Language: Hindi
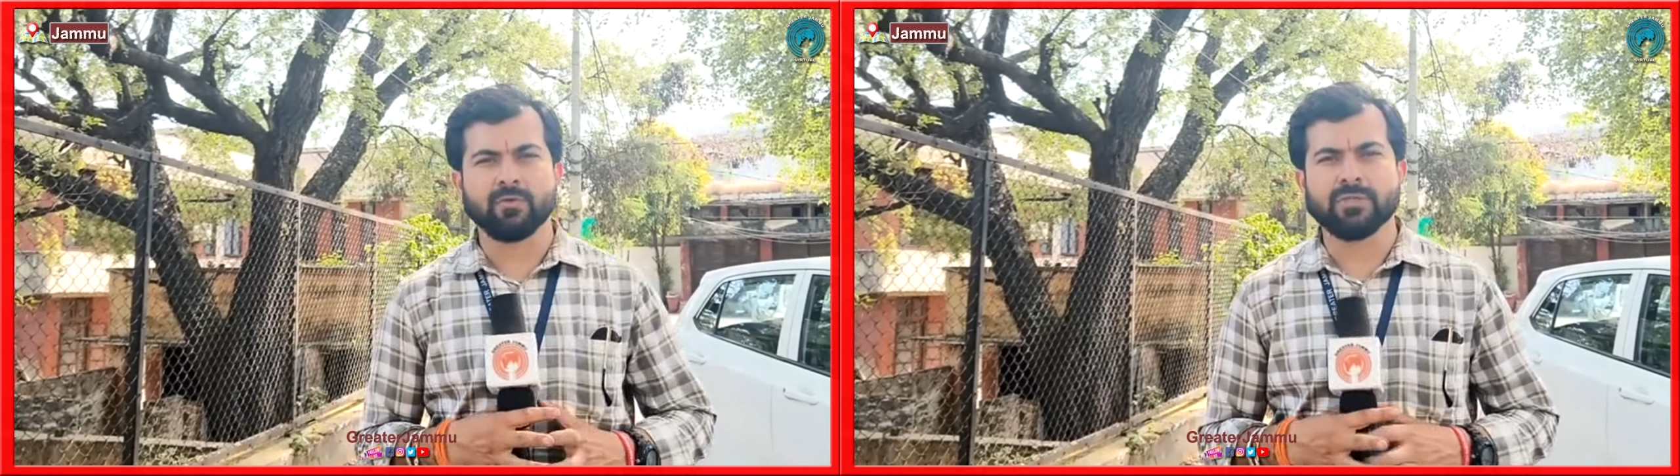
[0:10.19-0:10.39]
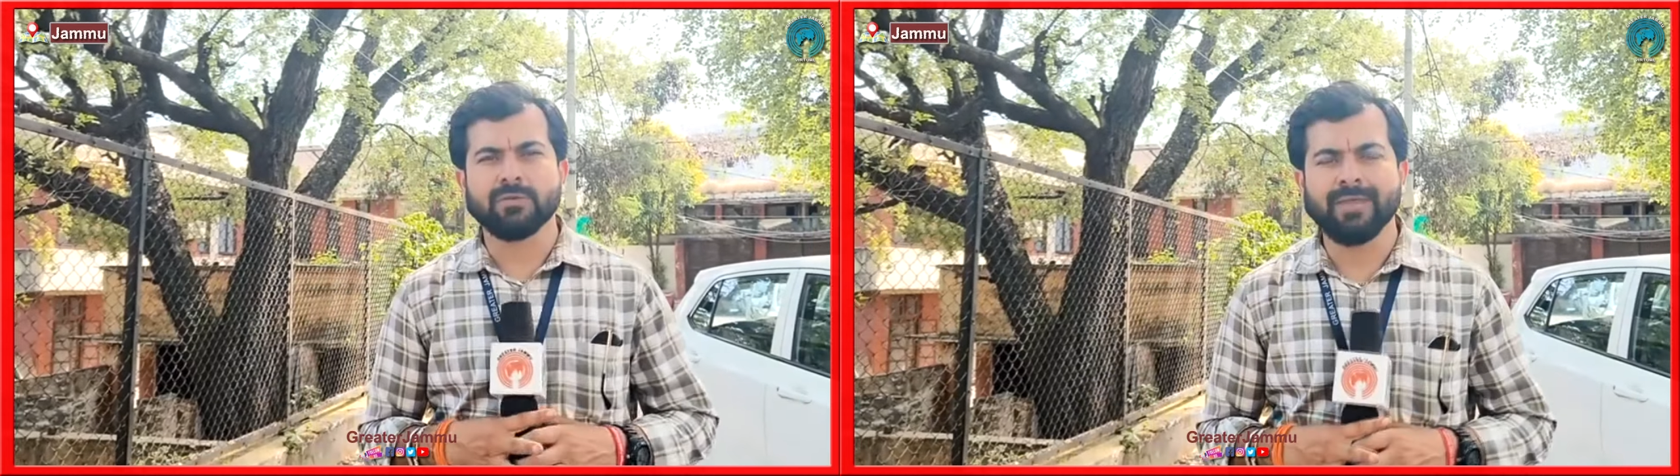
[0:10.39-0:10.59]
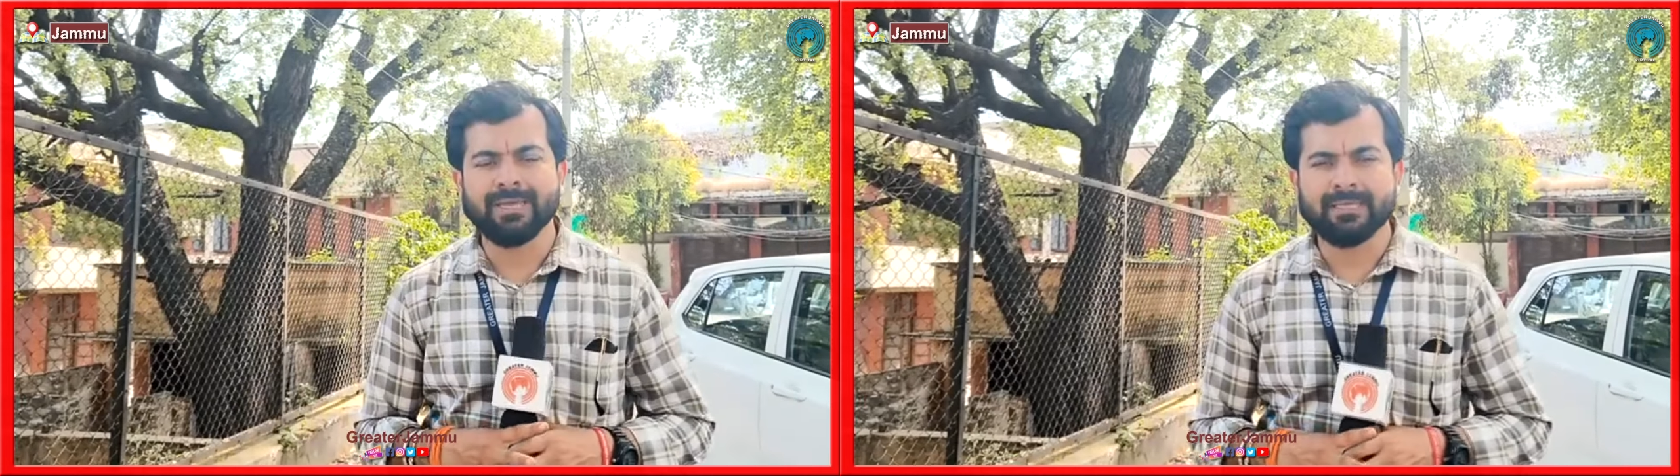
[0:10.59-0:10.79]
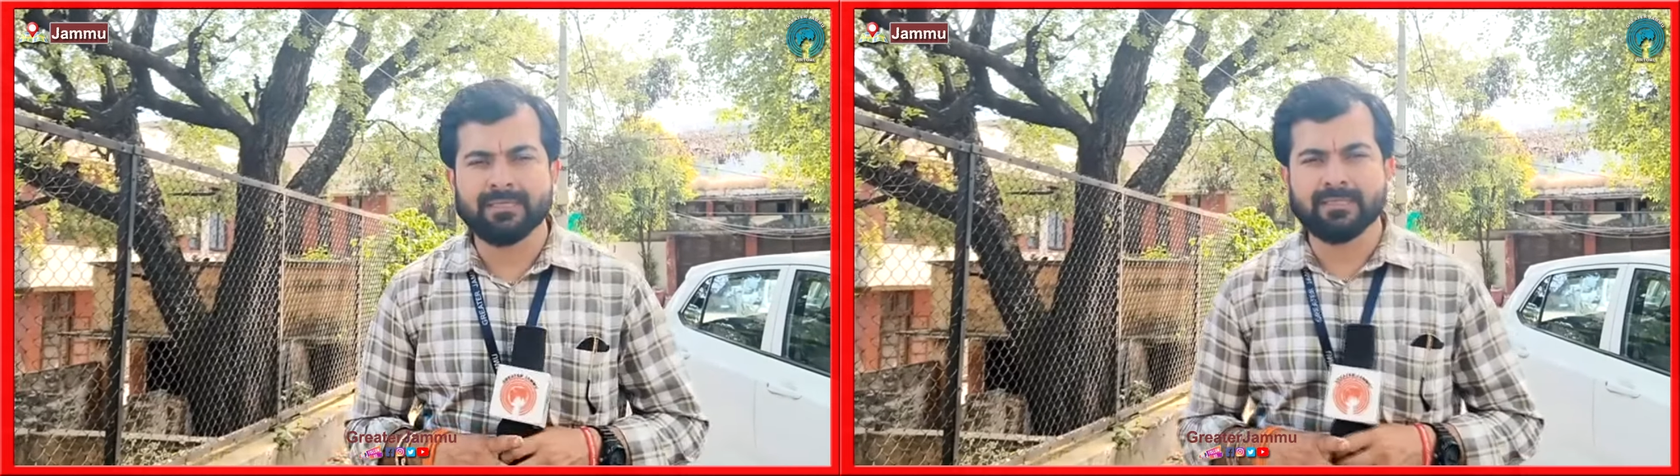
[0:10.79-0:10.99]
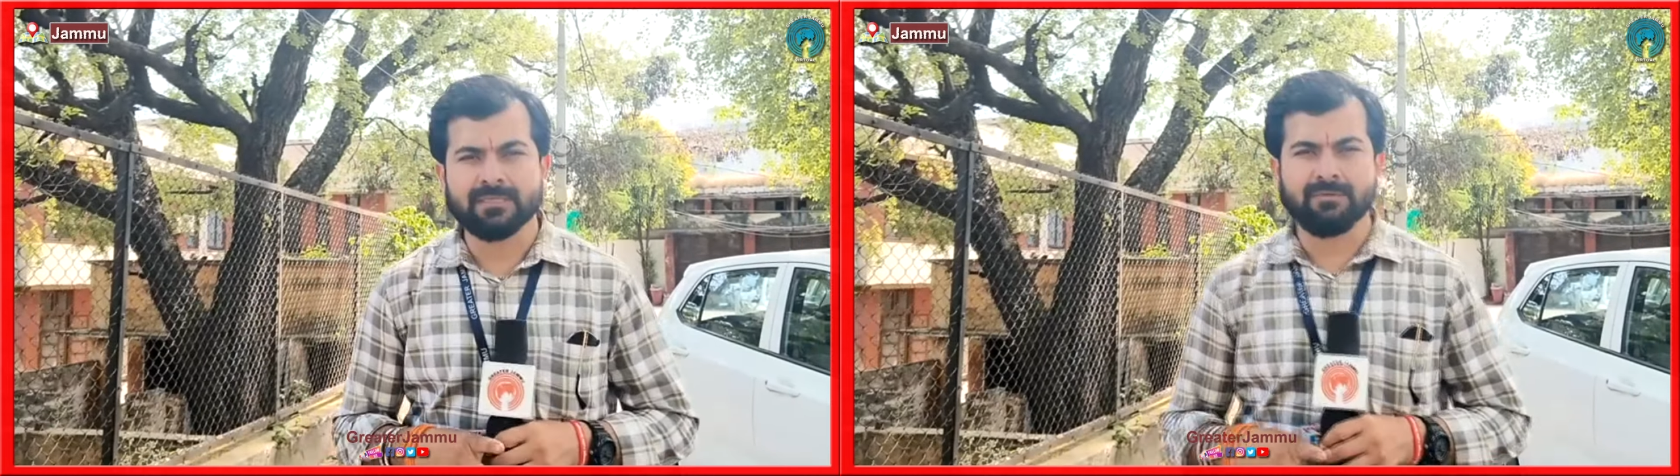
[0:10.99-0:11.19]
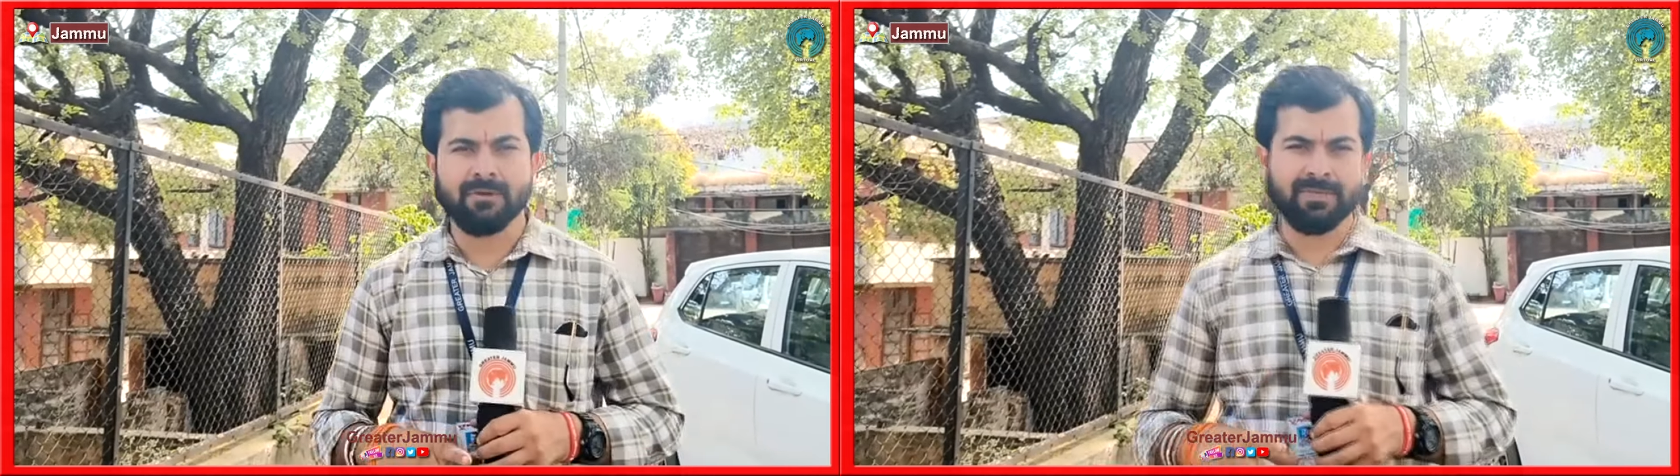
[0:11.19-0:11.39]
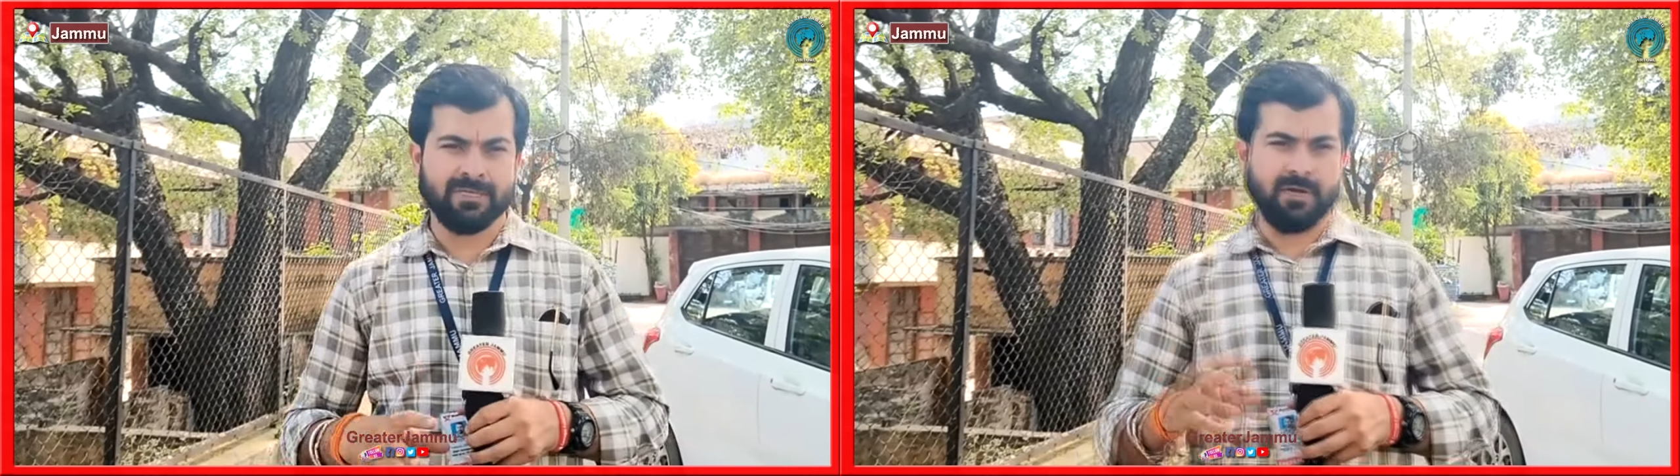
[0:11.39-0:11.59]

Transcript: गौरतलब है कि जनसभा में